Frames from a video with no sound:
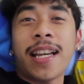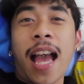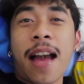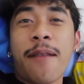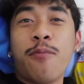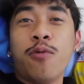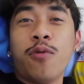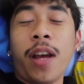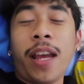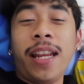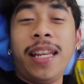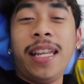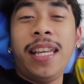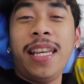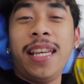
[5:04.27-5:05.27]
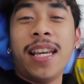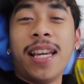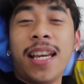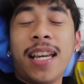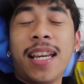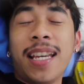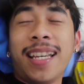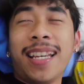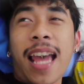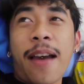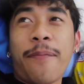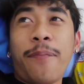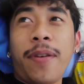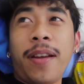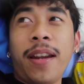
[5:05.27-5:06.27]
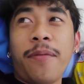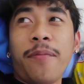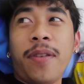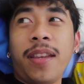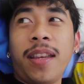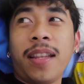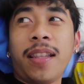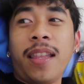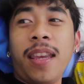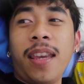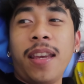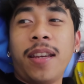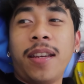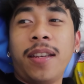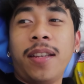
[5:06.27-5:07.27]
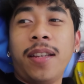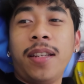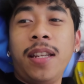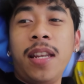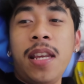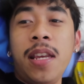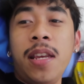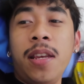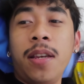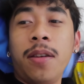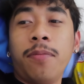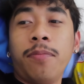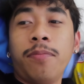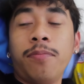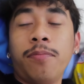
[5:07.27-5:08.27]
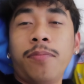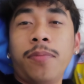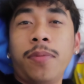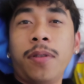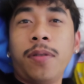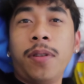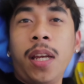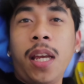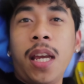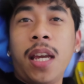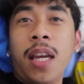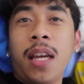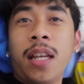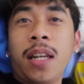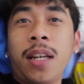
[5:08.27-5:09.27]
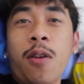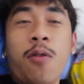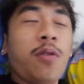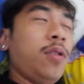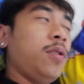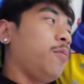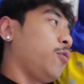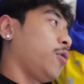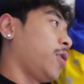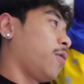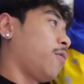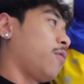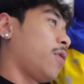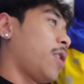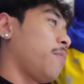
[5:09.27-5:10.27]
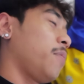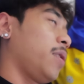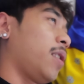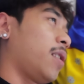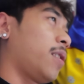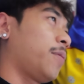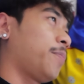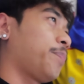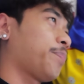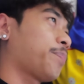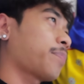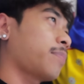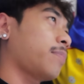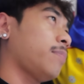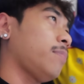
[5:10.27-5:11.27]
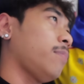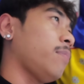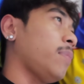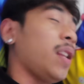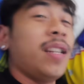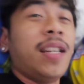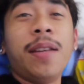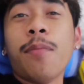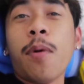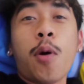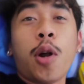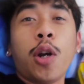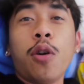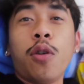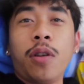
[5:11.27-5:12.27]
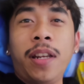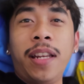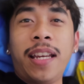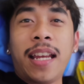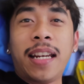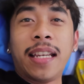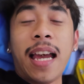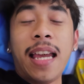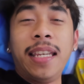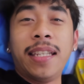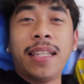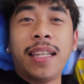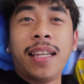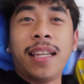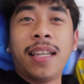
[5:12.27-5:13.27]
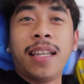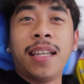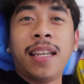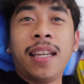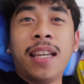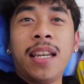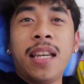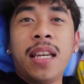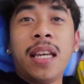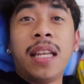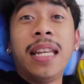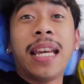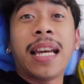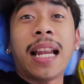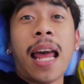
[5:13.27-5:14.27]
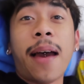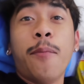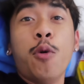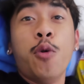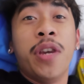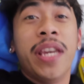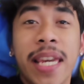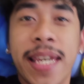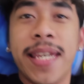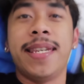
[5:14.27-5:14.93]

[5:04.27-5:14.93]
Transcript: kabu eh di apa hmm, namanya hmm, teh ah. di non mencek orang mah ya? di bobodo dengan guys itu, iya, ah. di kelabuhi